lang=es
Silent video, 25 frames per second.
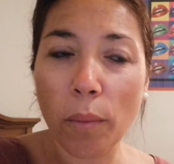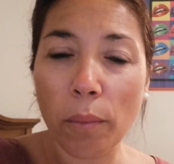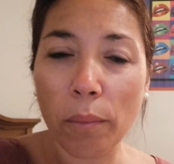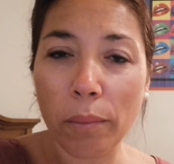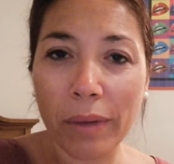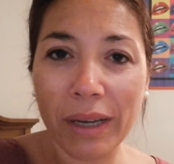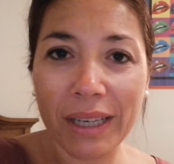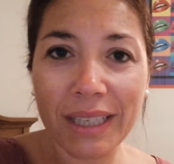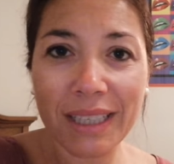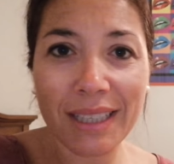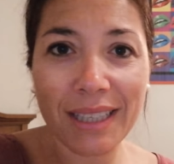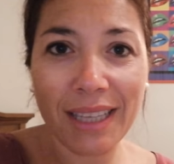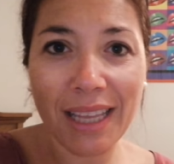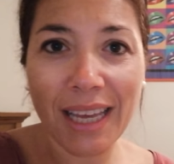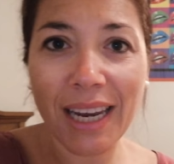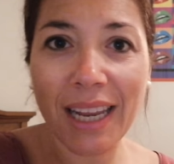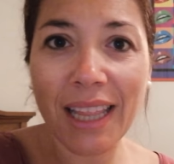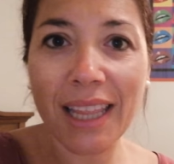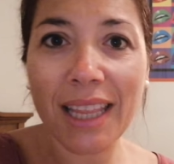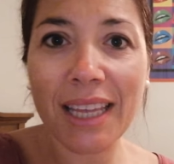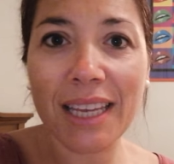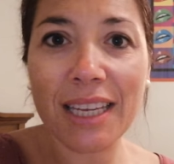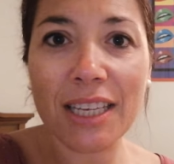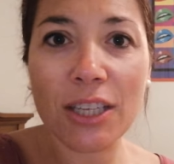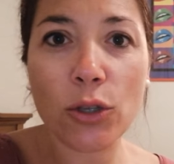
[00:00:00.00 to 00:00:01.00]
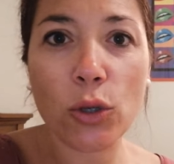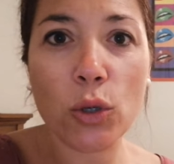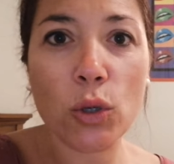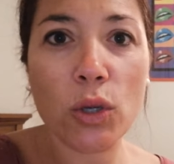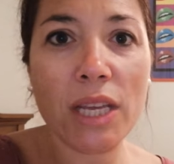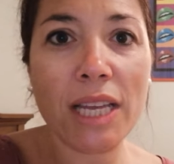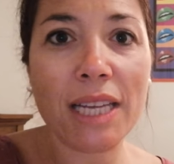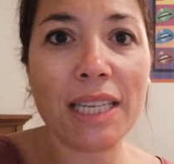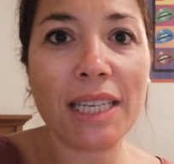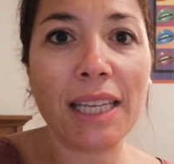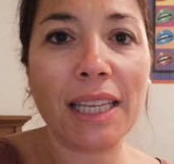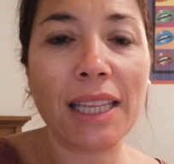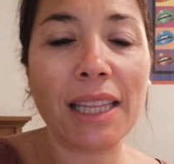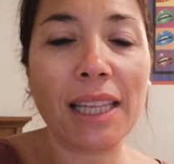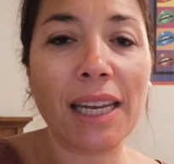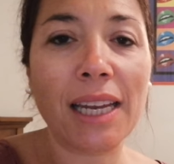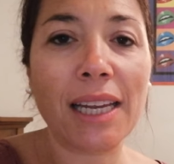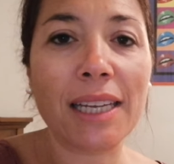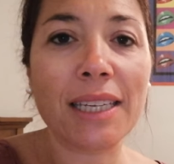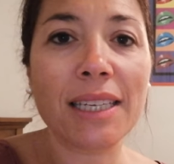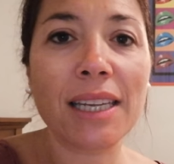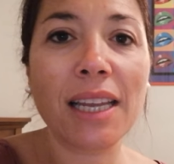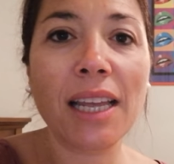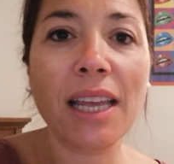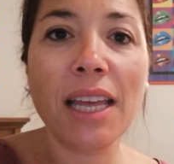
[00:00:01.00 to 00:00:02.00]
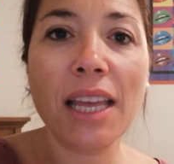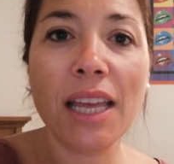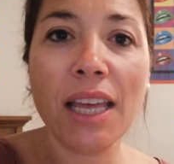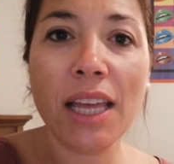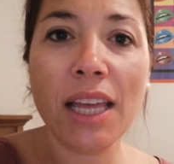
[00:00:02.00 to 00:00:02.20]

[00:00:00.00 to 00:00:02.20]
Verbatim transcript: más tarde estos días atrás.